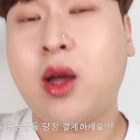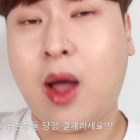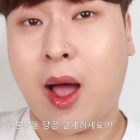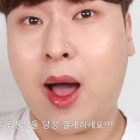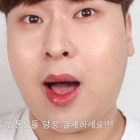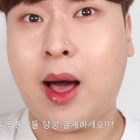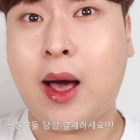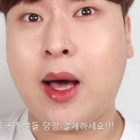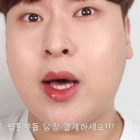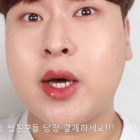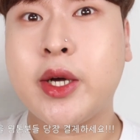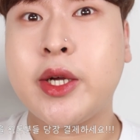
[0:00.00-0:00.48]

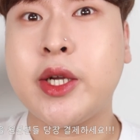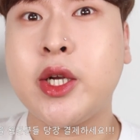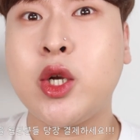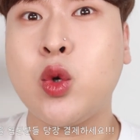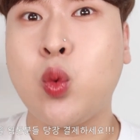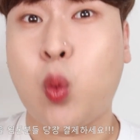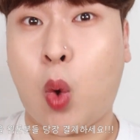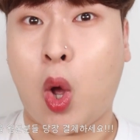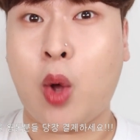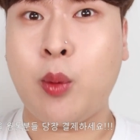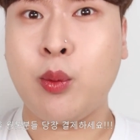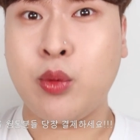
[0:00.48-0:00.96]
가을
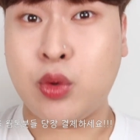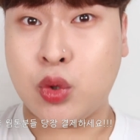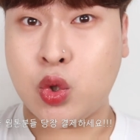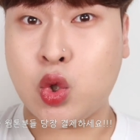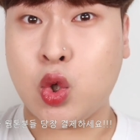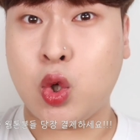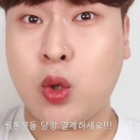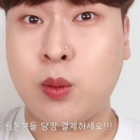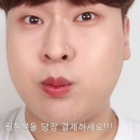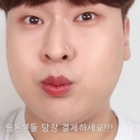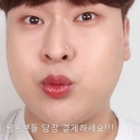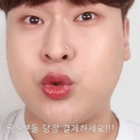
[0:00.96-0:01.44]

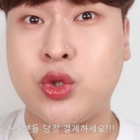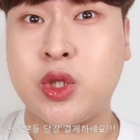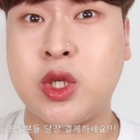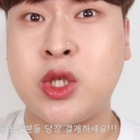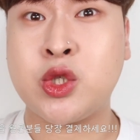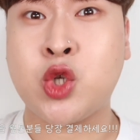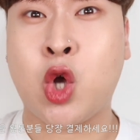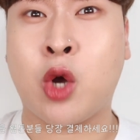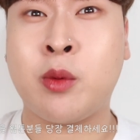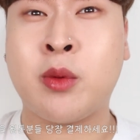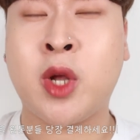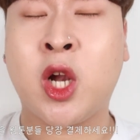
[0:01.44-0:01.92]
웜톤
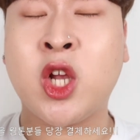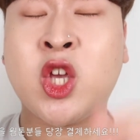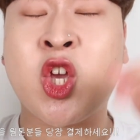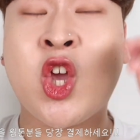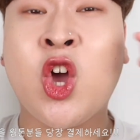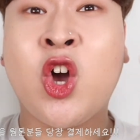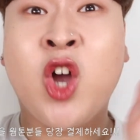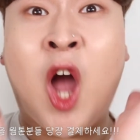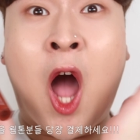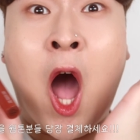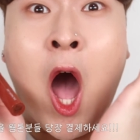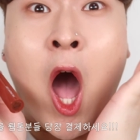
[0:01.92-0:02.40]
분들이 정말
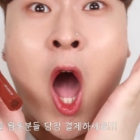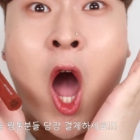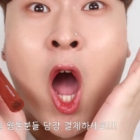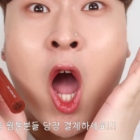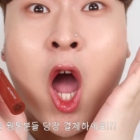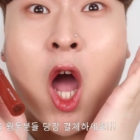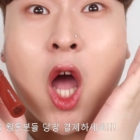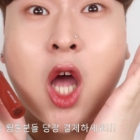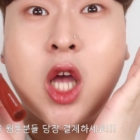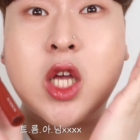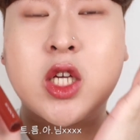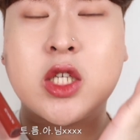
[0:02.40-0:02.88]

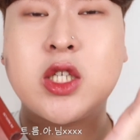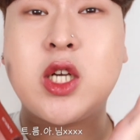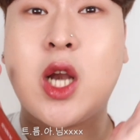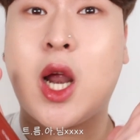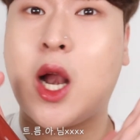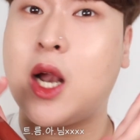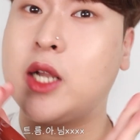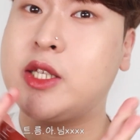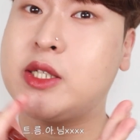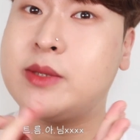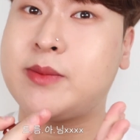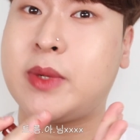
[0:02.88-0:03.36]
경악을
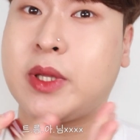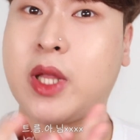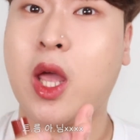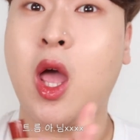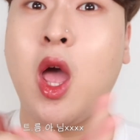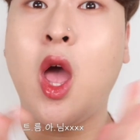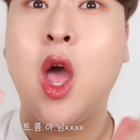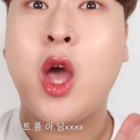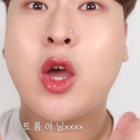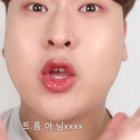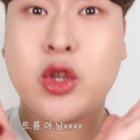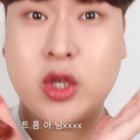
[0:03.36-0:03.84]
할지 만한
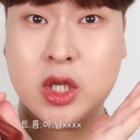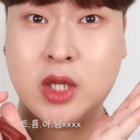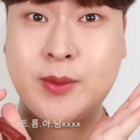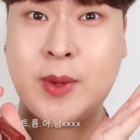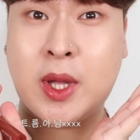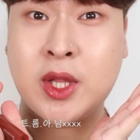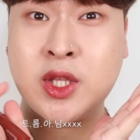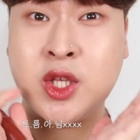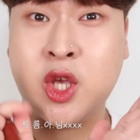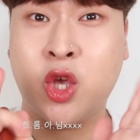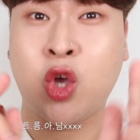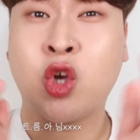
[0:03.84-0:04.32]
트램
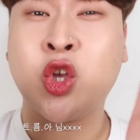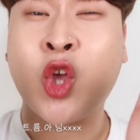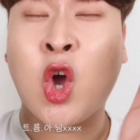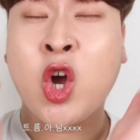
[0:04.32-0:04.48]
아니에요?